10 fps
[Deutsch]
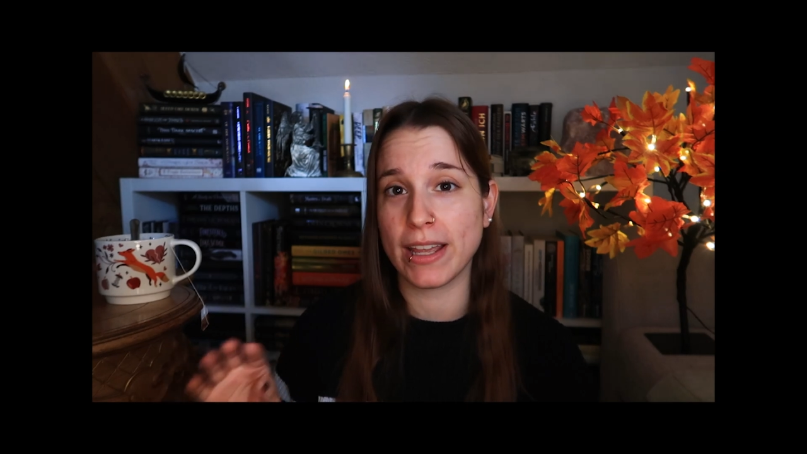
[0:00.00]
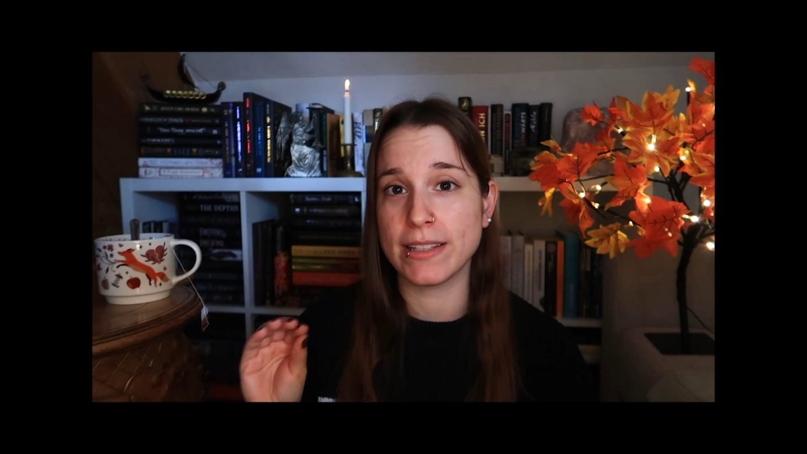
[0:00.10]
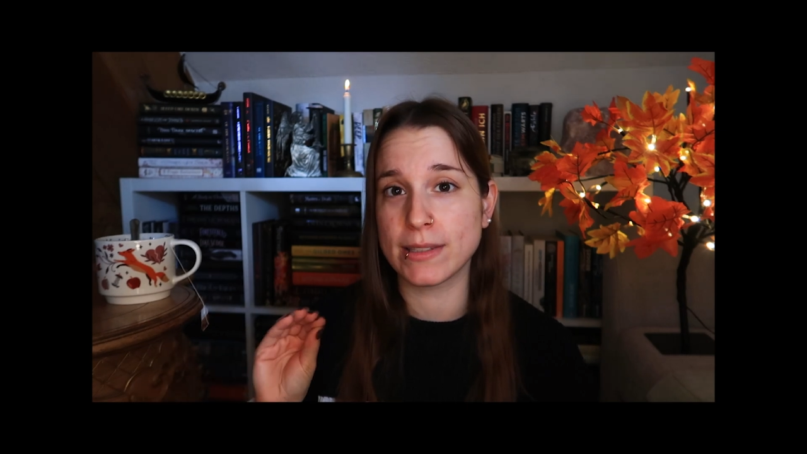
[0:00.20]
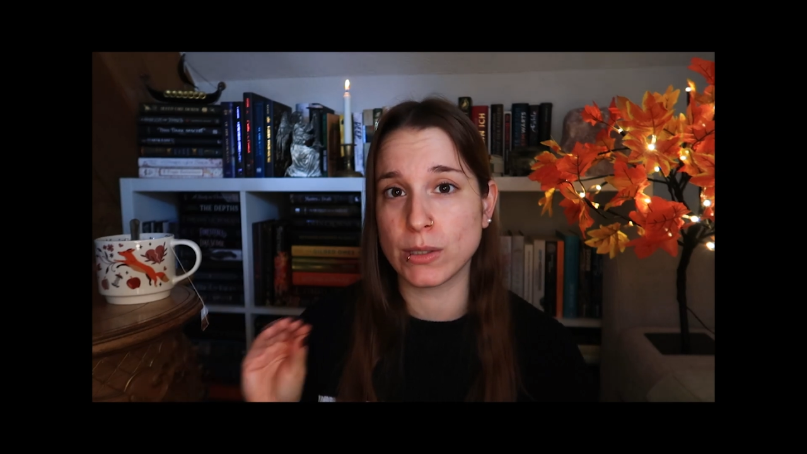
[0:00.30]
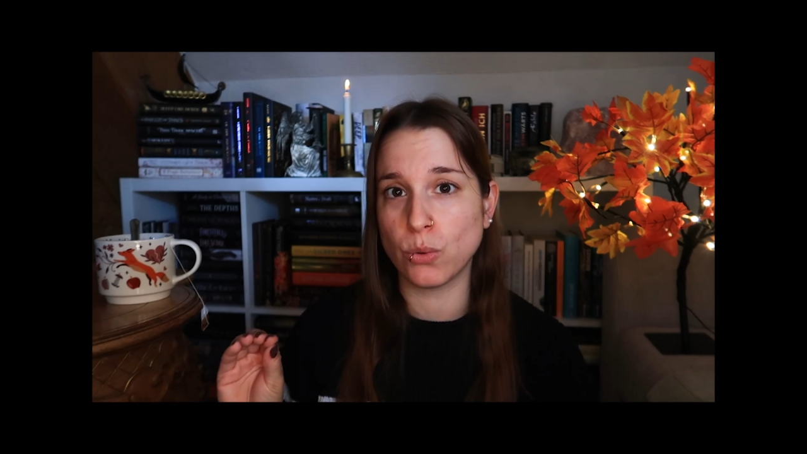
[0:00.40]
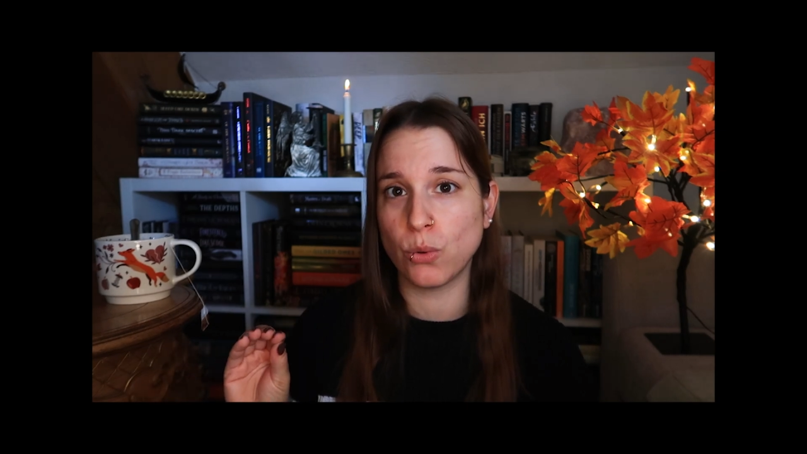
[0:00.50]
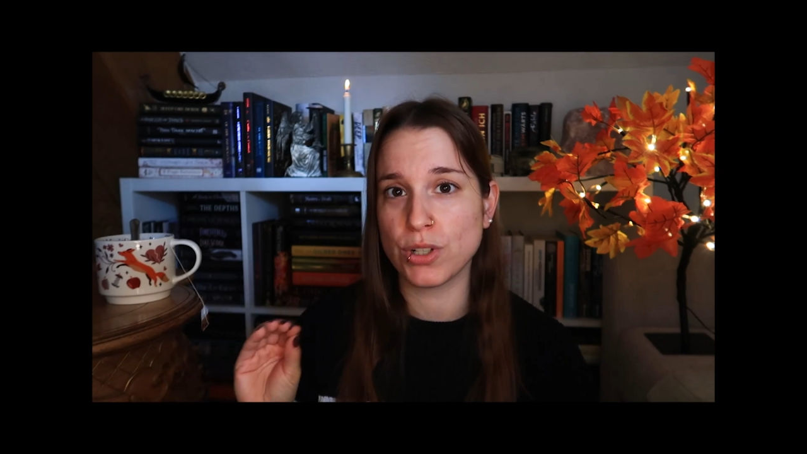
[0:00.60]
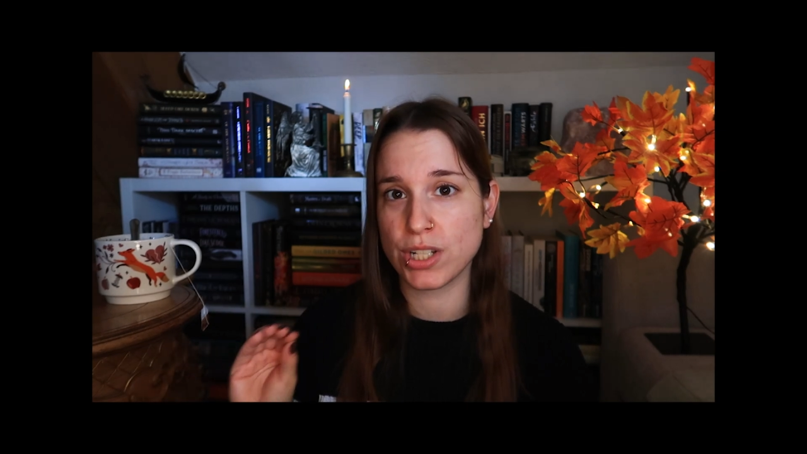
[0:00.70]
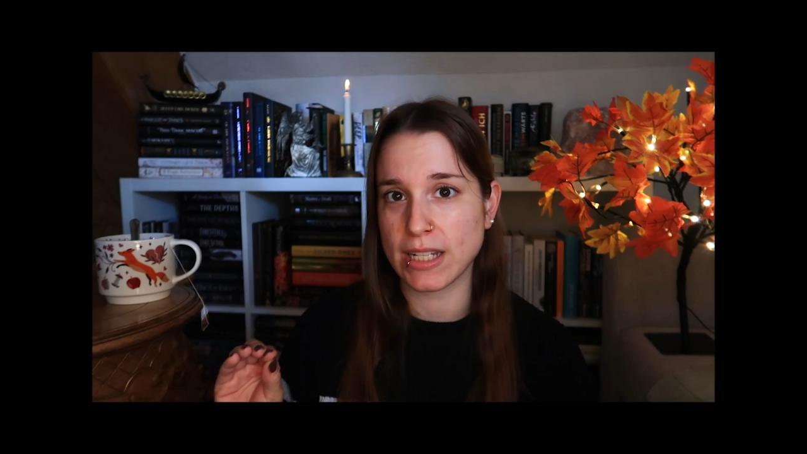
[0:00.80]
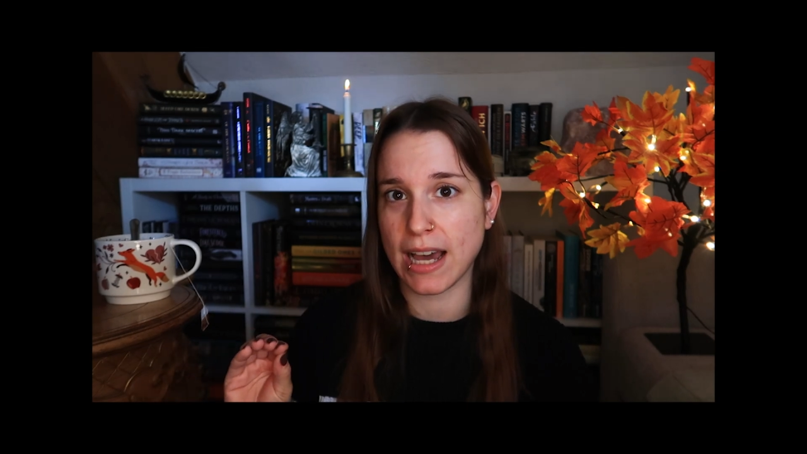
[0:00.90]
Er ist
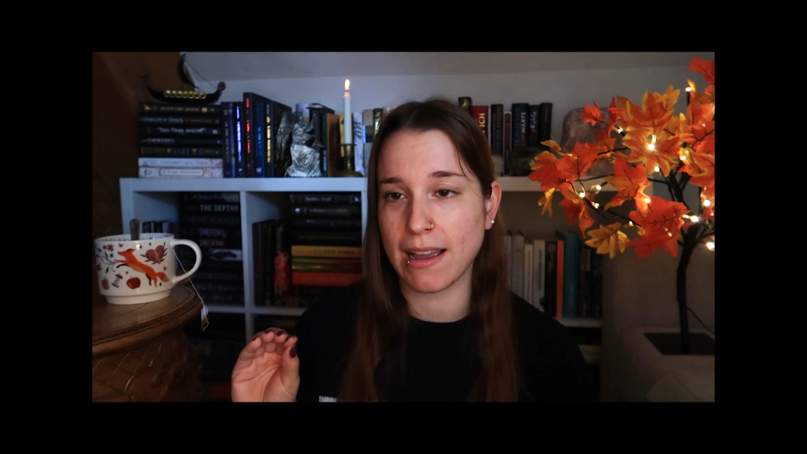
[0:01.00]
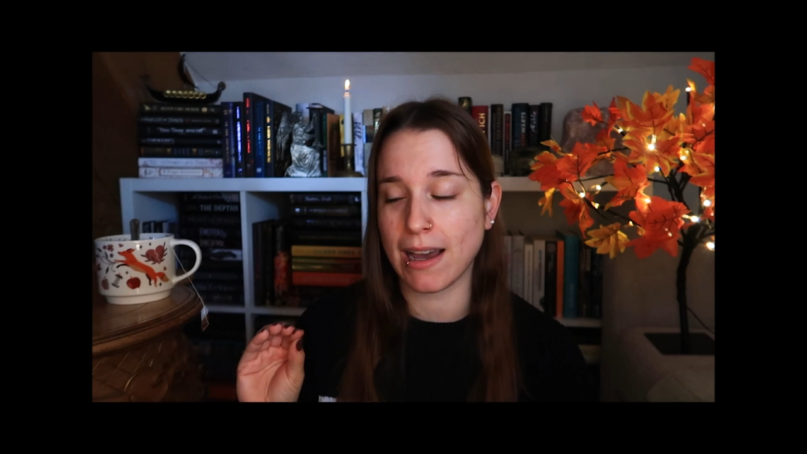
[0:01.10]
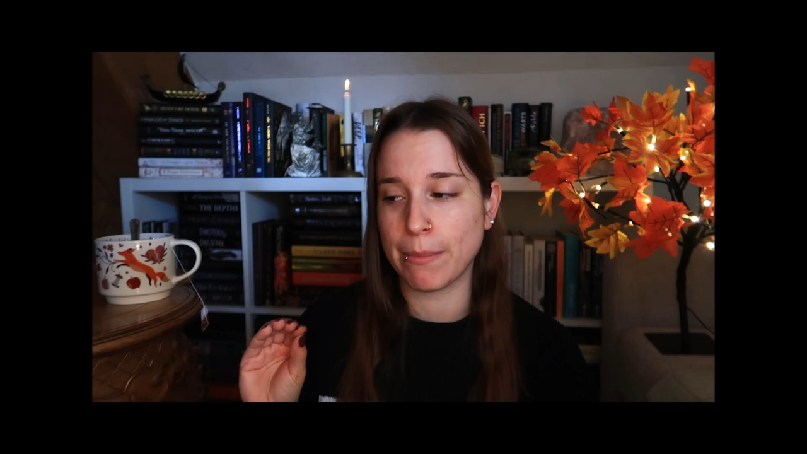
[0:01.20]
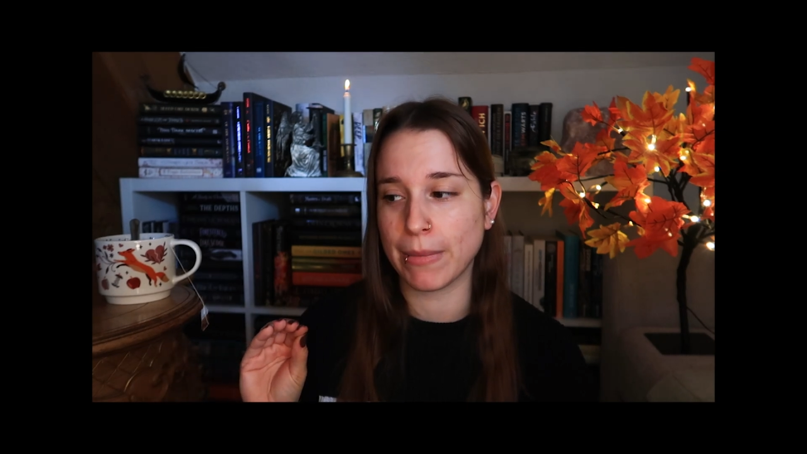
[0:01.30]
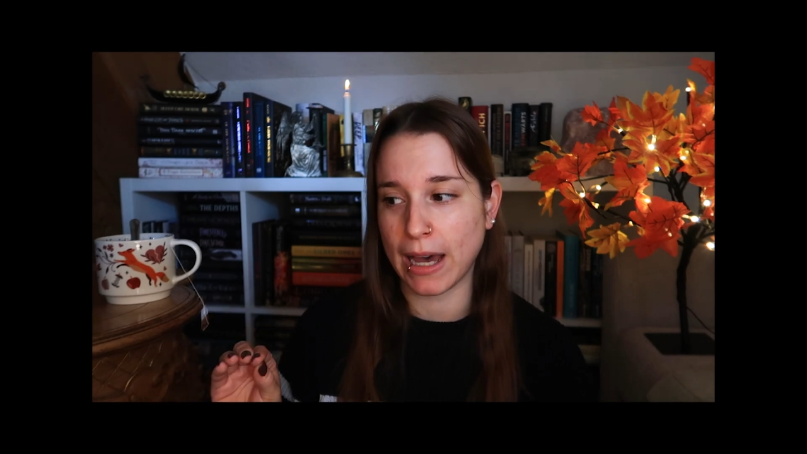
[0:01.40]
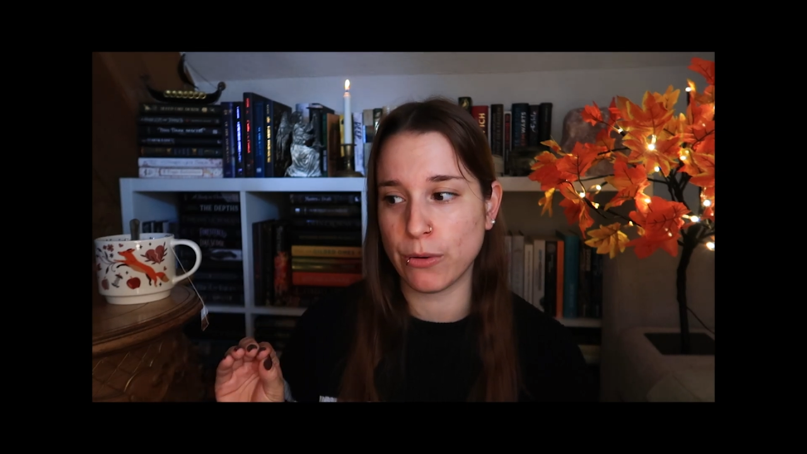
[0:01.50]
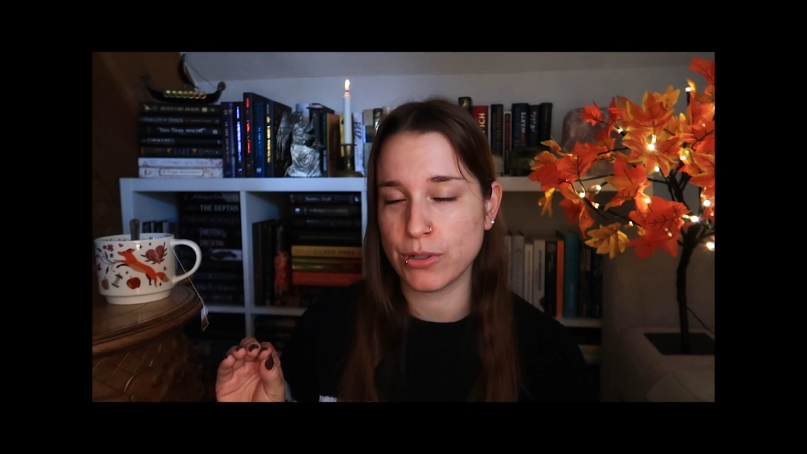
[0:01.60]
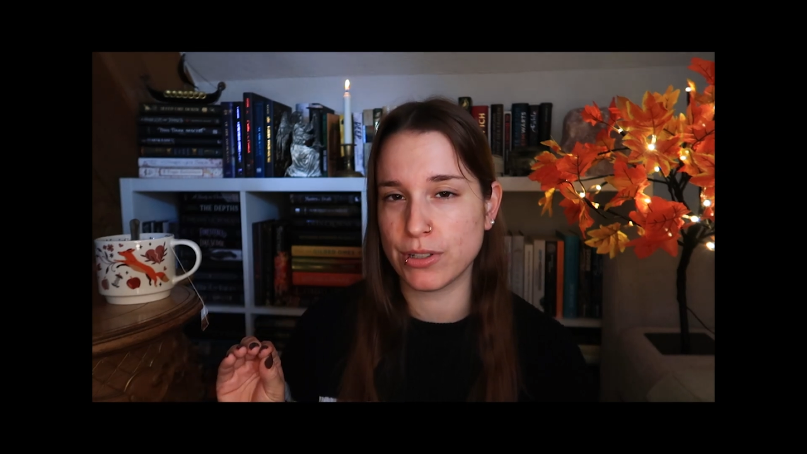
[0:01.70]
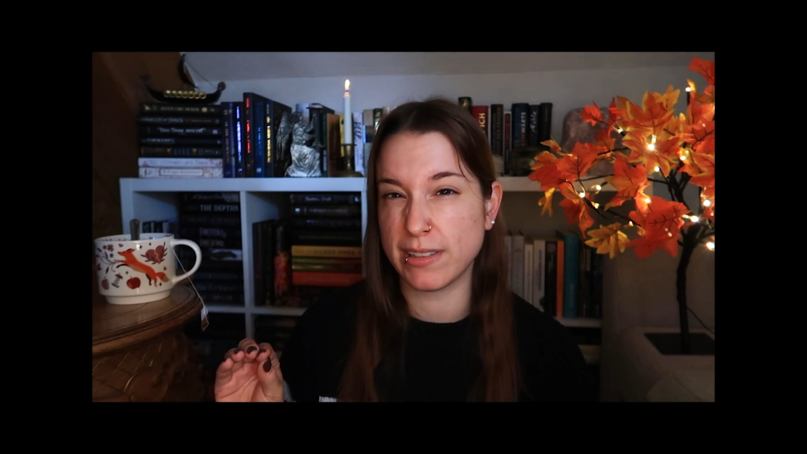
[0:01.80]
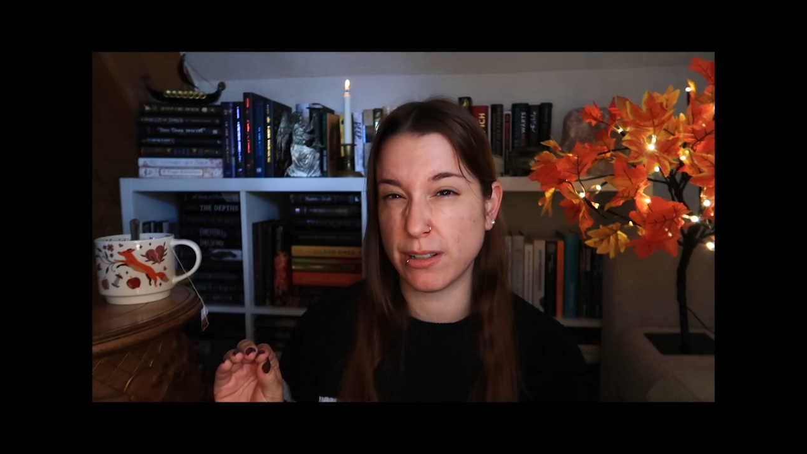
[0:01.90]
so stark am Rauschen.